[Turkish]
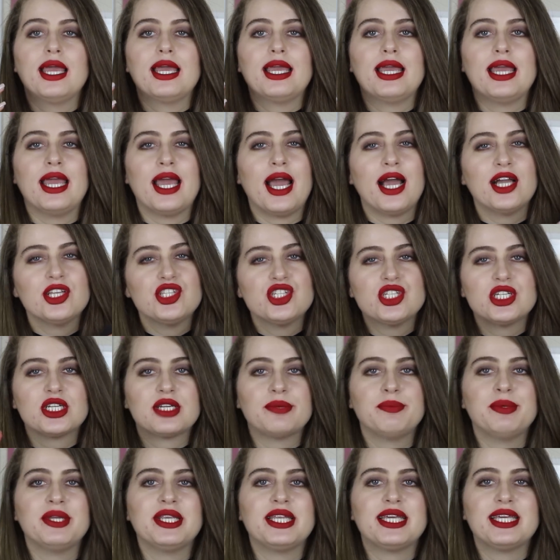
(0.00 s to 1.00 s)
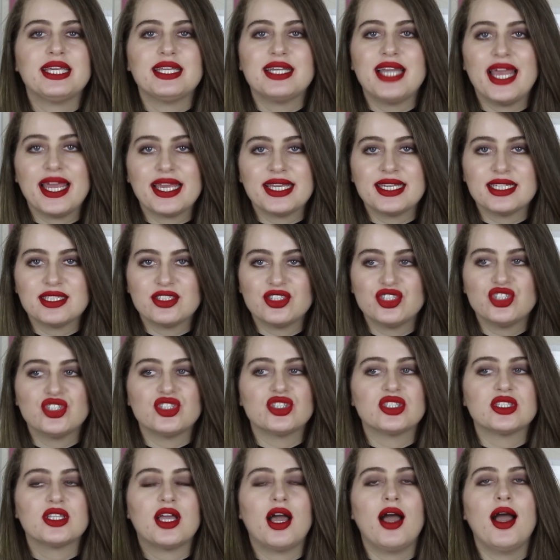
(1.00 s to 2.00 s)
E, açık bir iki rengi
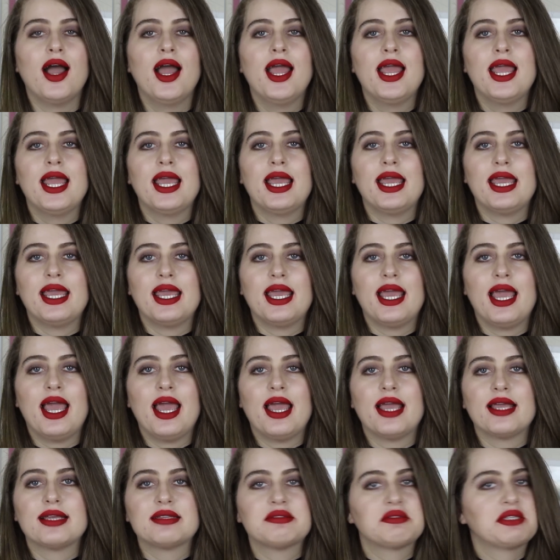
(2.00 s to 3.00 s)
dışında e,